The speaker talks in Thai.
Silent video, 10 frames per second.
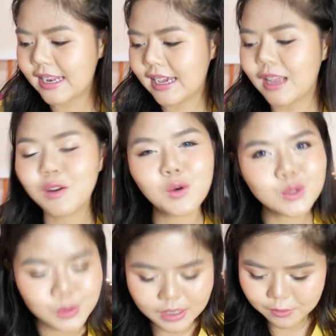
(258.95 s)
นะคะ ลง
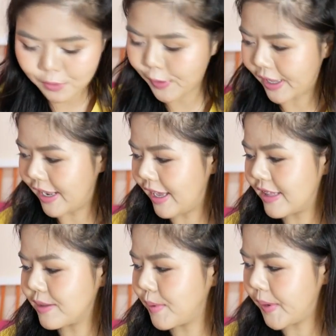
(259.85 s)
ทุนเอาหน่อยนะคะ
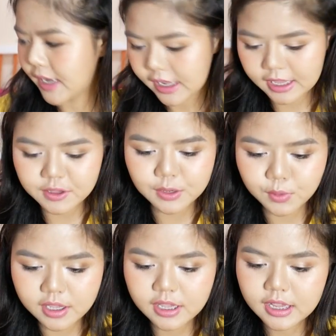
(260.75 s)
สำหรับอันนี้ก็คิดว่า